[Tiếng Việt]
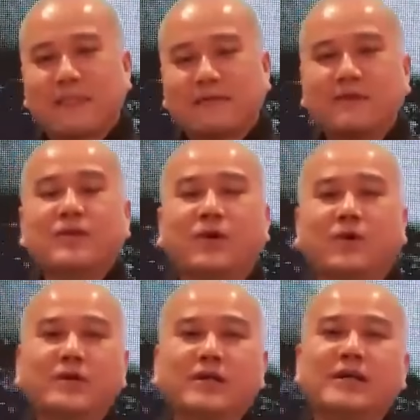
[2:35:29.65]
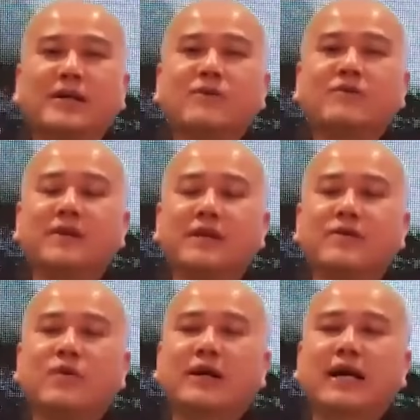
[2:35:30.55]
Ví dụ như quý vị đi
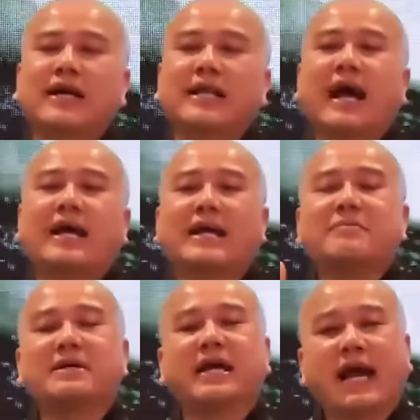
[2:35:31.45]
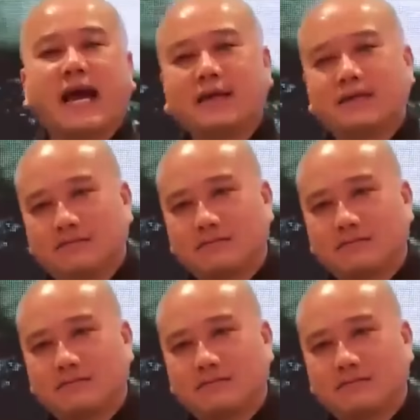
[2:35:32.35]
qua Canada tháng 12,